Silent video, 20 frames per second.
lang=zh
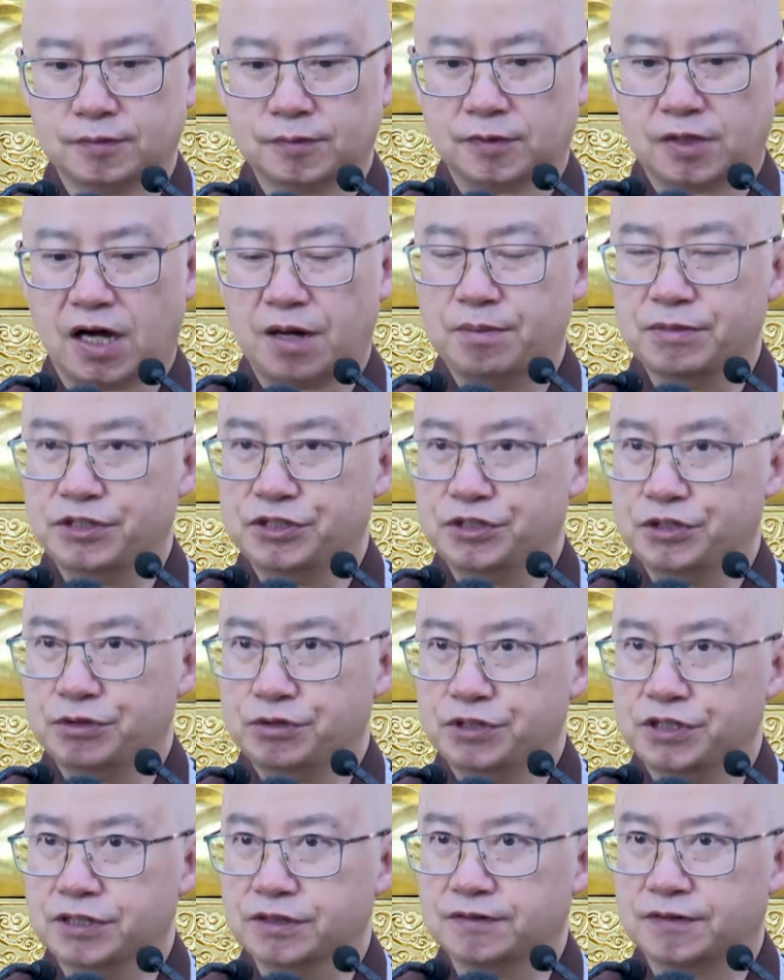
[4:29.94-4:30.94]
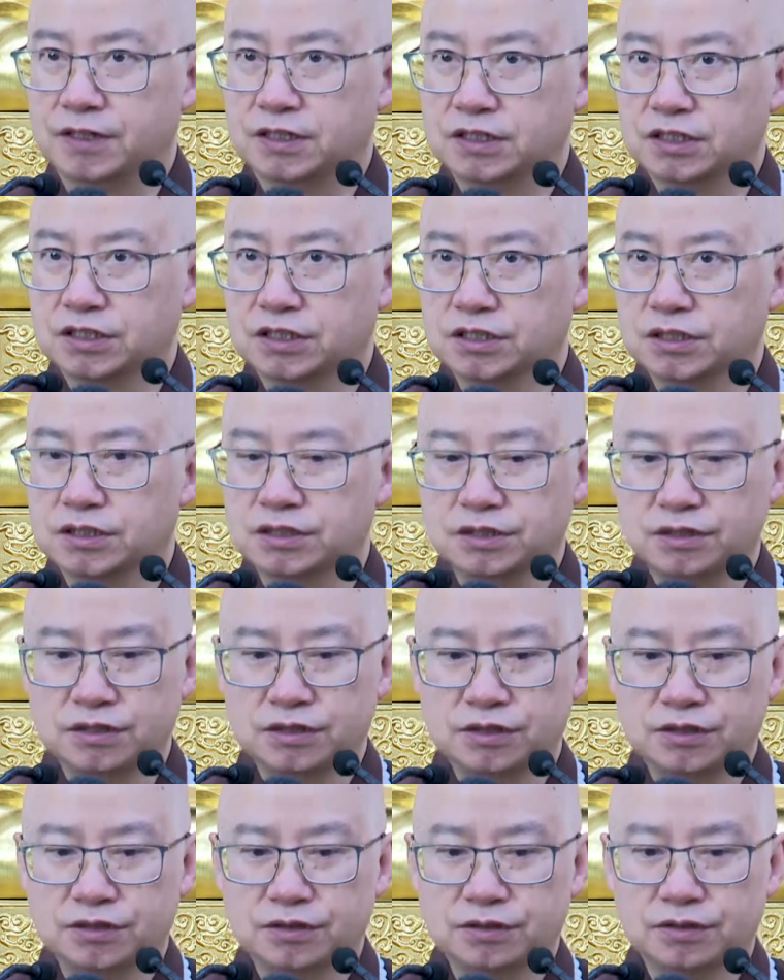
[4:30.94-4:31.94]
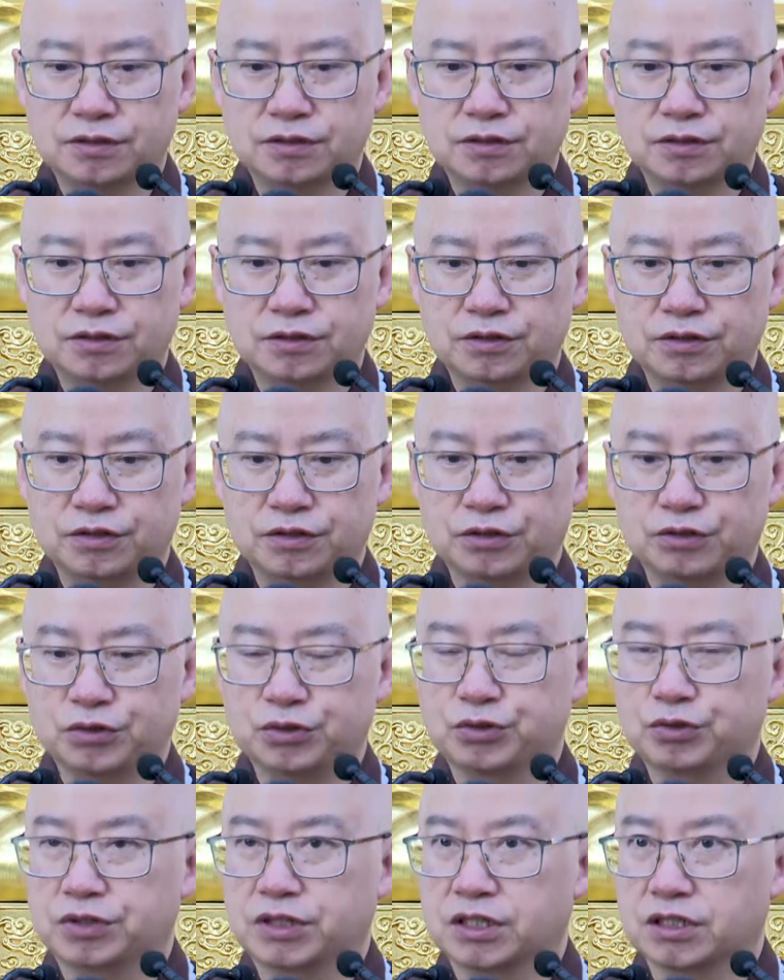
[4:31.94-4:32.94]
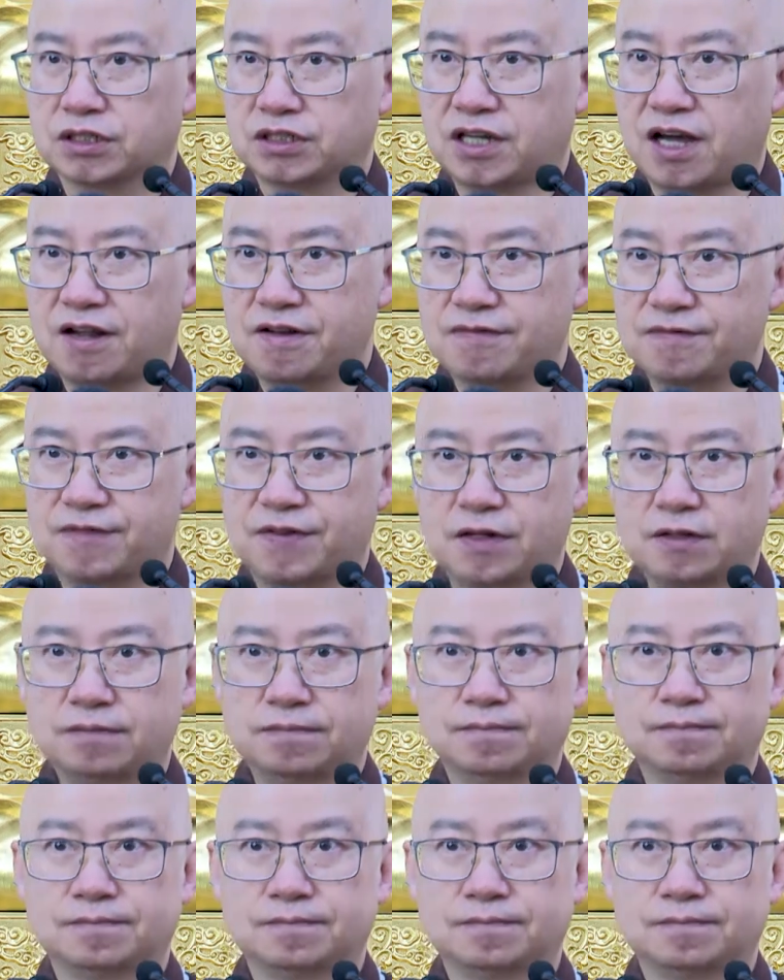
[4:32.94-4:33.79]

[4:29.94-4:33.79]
他们修行的方式就是用这个参方。